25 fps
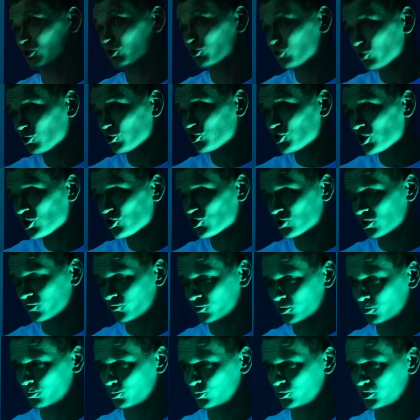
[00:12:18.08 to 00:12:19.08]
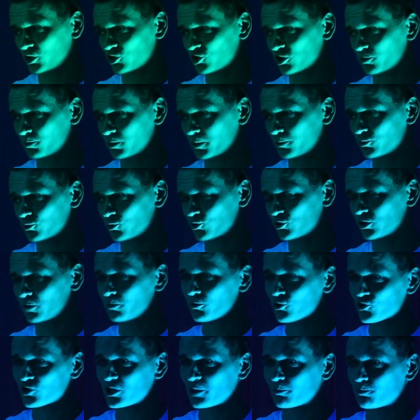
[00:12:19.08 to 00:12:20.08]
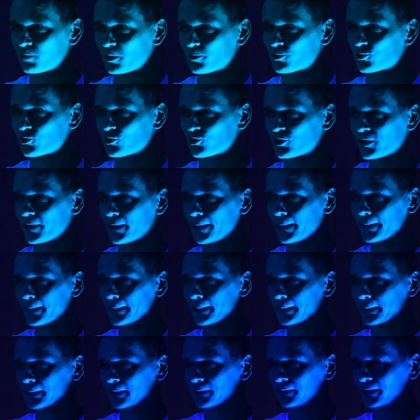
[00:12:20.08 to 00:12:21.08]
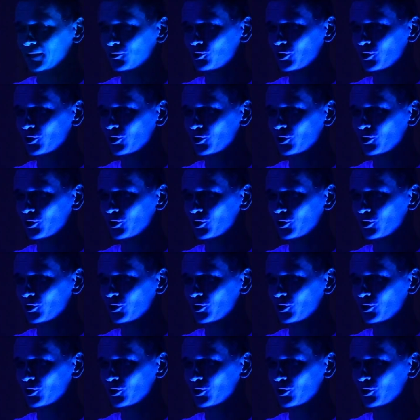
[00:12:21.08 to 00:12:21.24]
No, no ciężko w komputerze popsuć. No można popsuć nie